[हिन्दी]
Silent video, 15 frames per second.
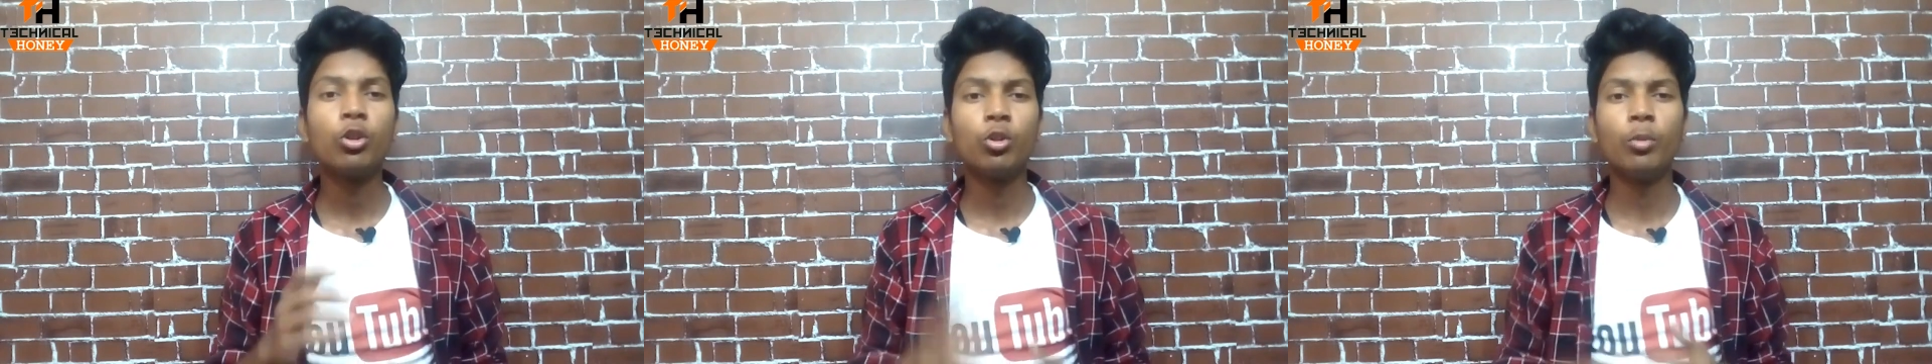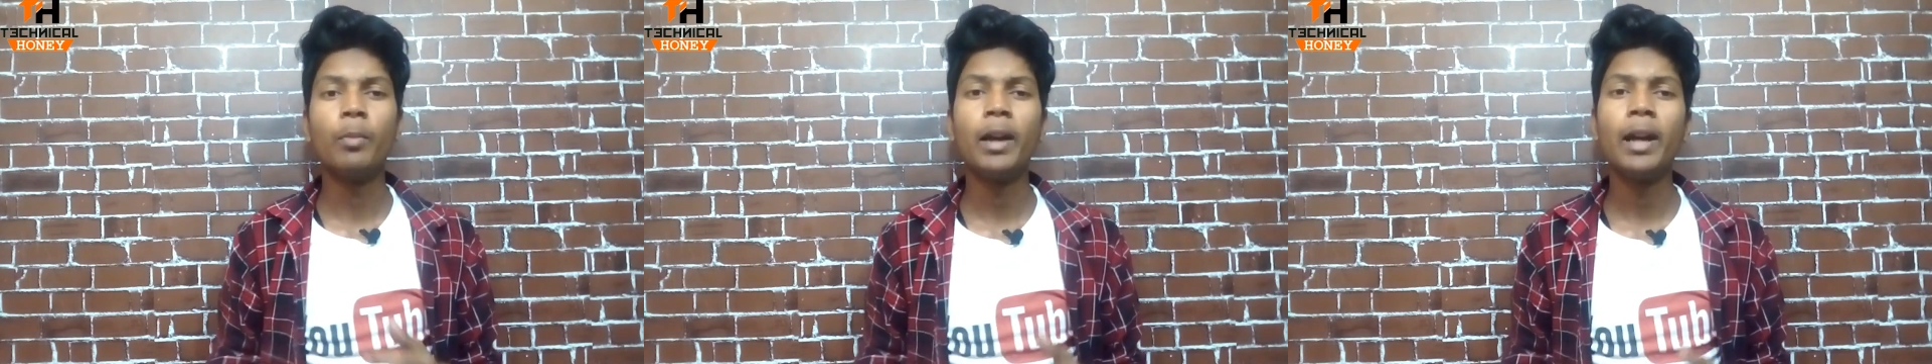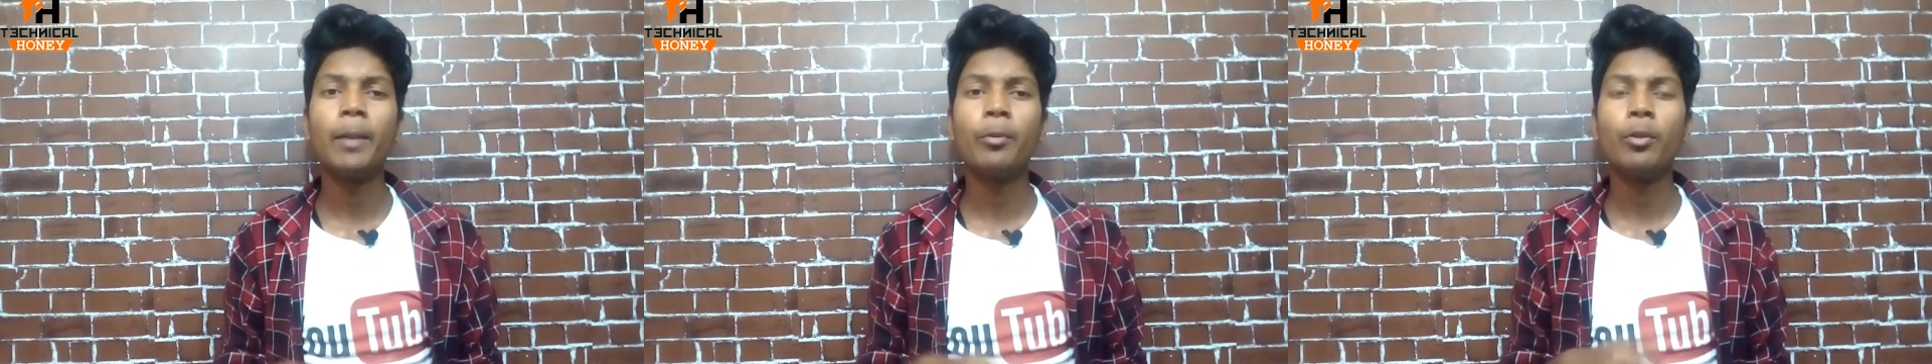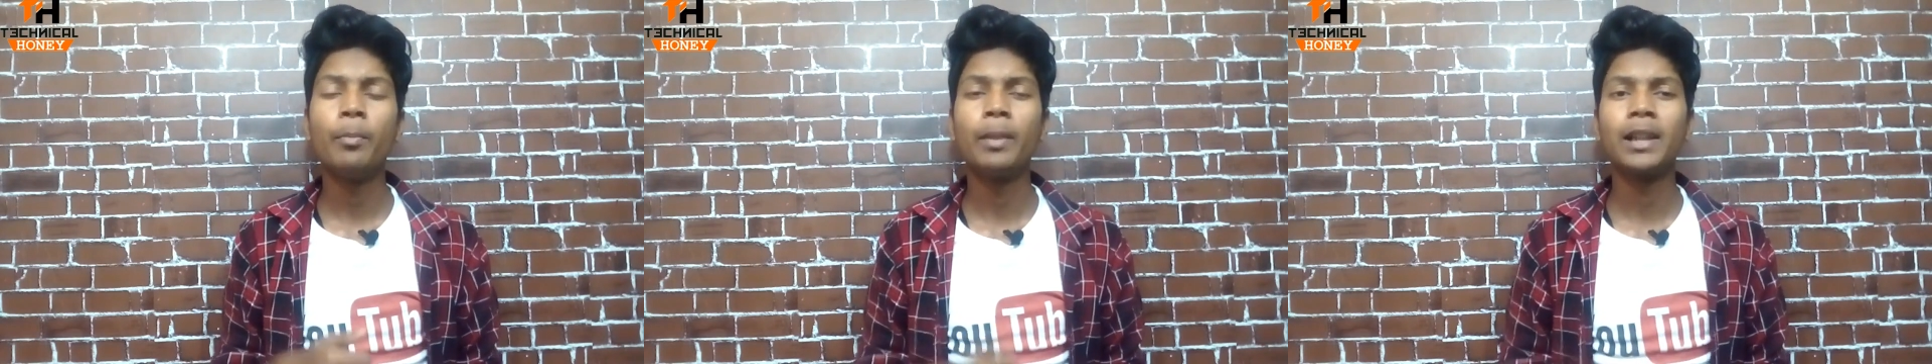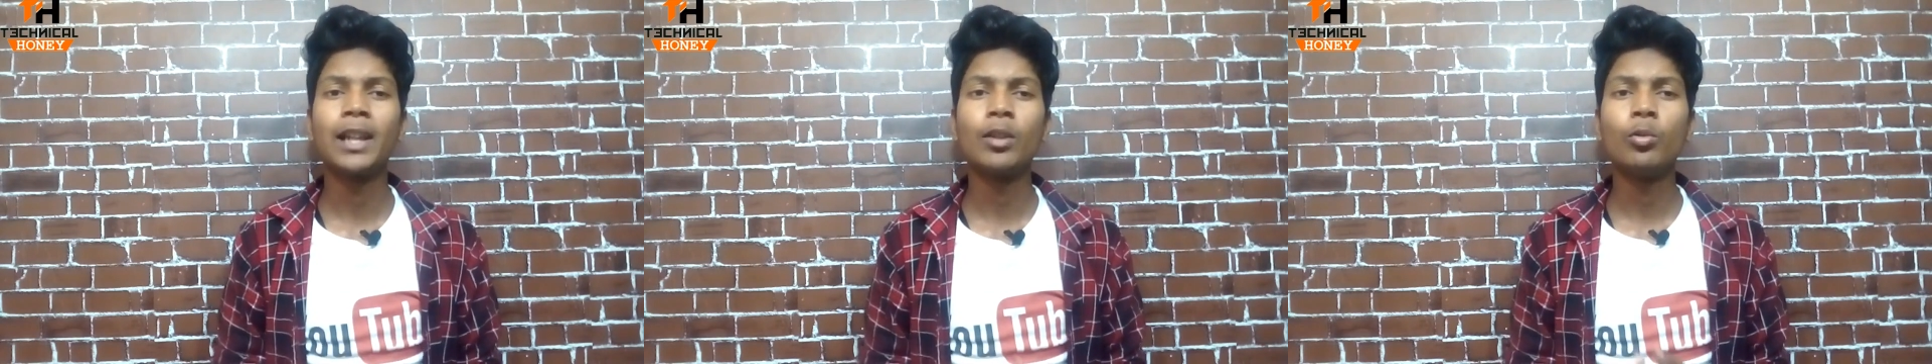तो मैं आपको
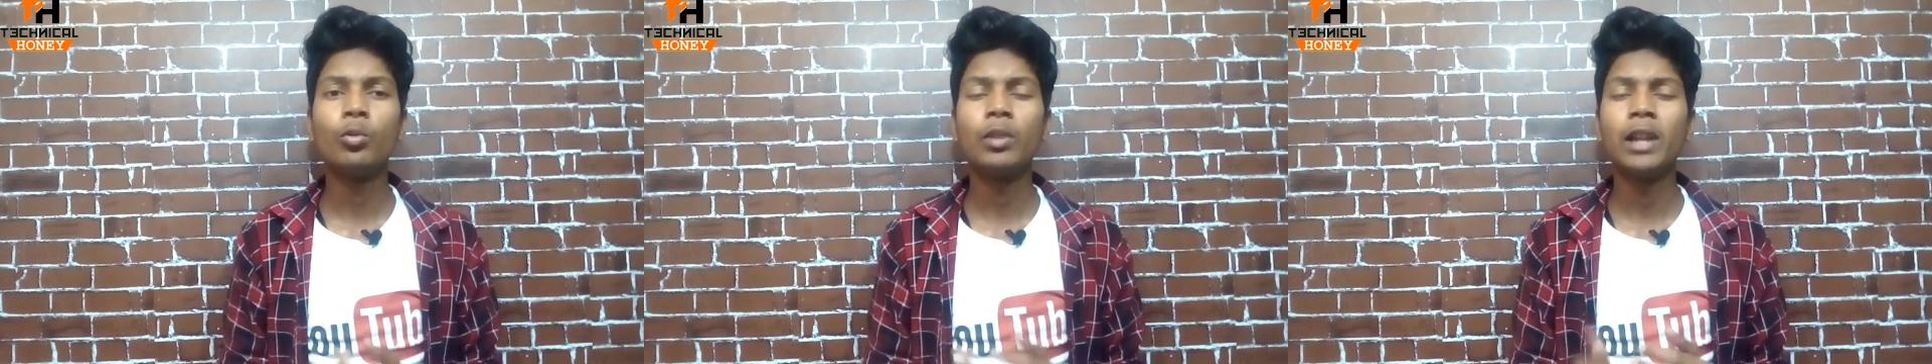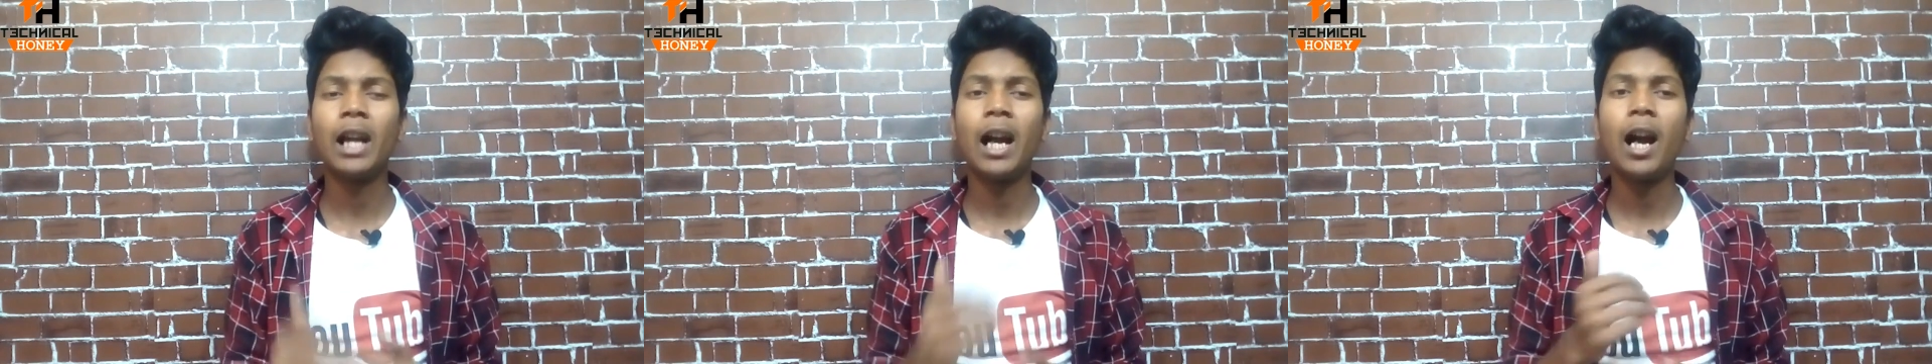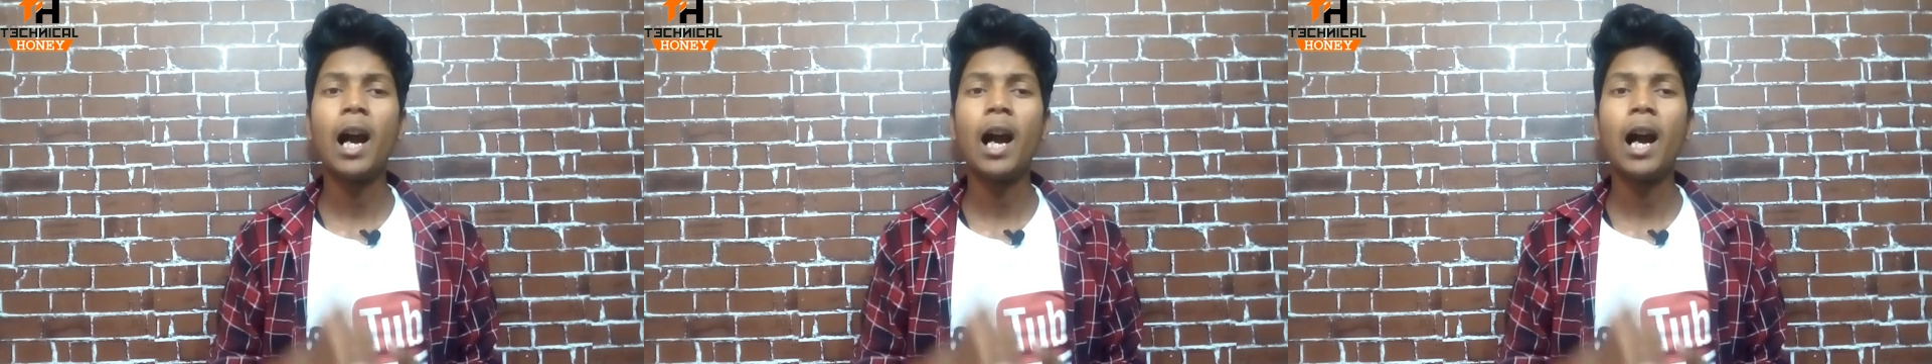बताता हूँ कि